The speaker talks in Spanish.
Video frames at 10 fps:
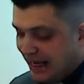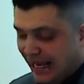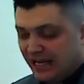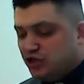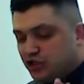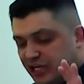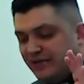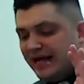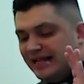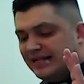Ellos
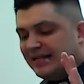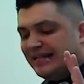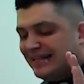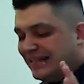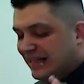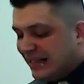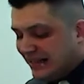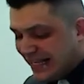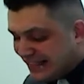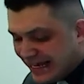iban
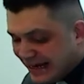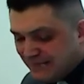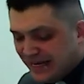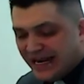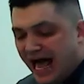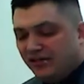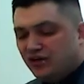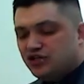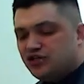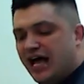
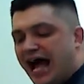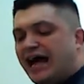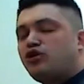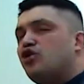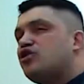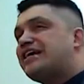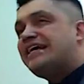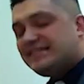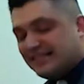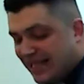determinados a
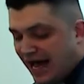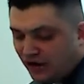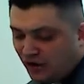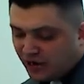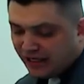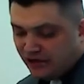conquistar lo que